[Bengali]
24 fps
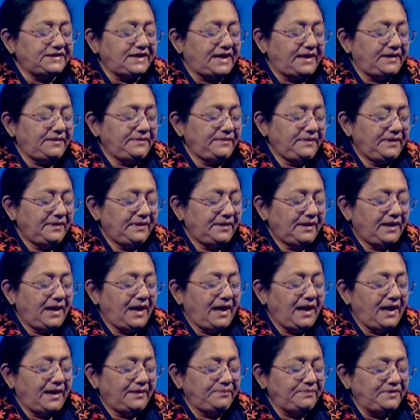যায়
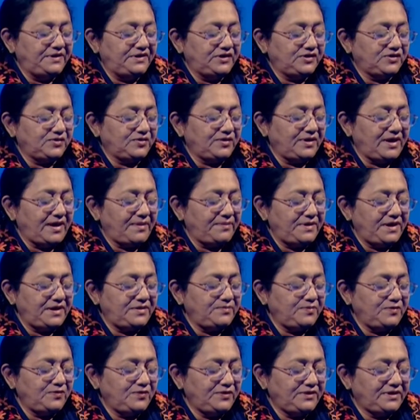আর বিশেষ করে আমি এই
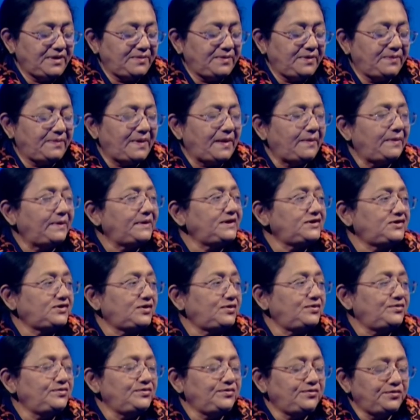মুহূর্তে আমার বাবাকে
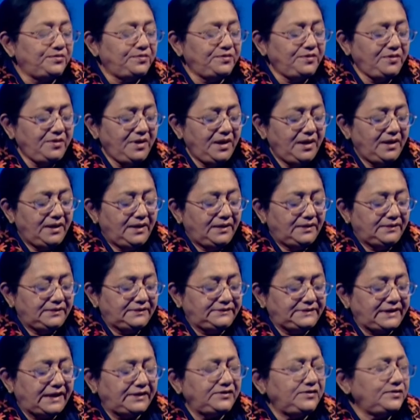স্মরণ করব
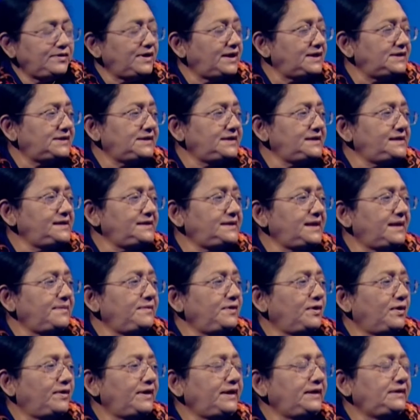জাতীয় রাজনীতিতে আমি
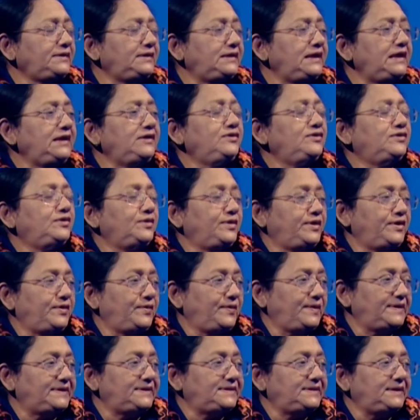অনেক দিন ধরে
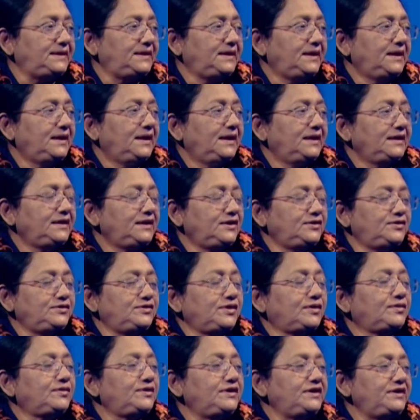রয়েছি কিন্তু
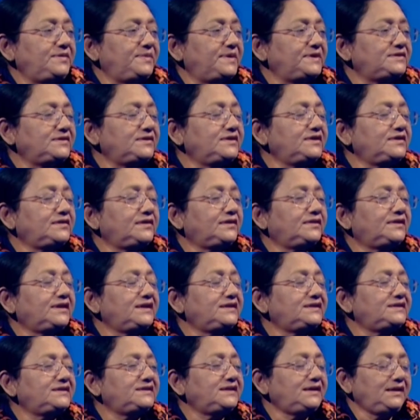যখন নির্বাচনের কথা
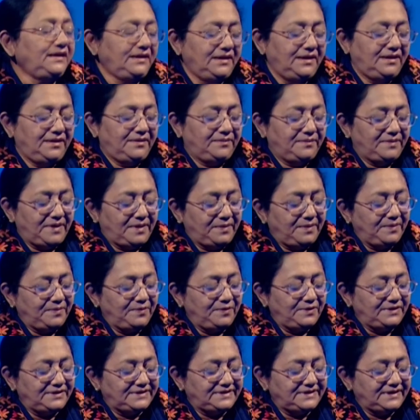এসছে বাবা
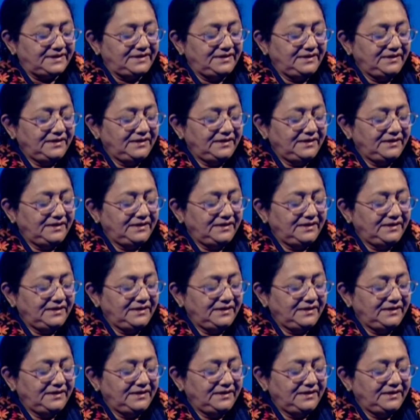বলেছেন